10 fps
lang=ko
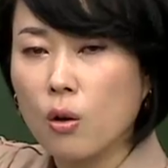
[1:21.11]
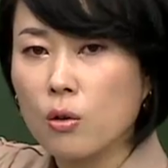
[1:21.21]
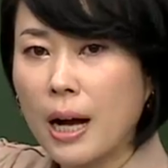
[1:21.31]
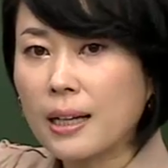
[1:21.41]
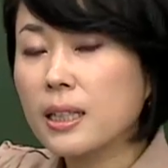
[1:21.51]

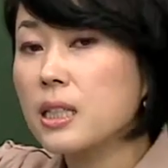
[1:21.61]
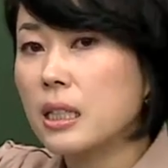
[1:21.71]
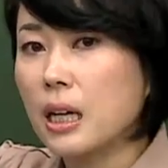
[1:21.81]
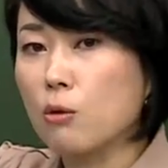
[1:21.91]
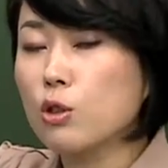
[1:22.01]

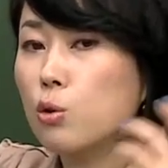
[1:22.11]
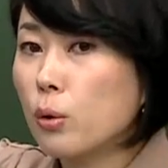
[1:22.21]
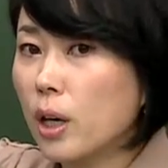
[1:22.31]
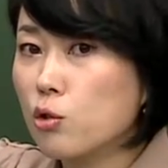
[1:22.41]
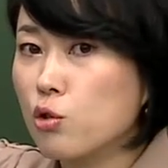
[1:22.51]
아끼니까 우리
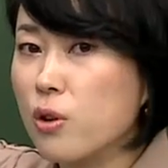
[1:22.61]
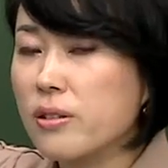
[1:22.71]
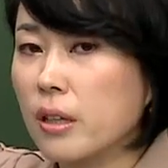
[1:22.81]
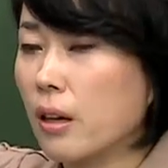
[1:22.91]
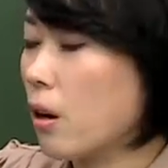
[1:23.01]
소리가
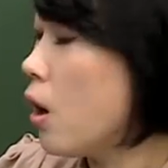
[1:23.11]
중요하잖아요.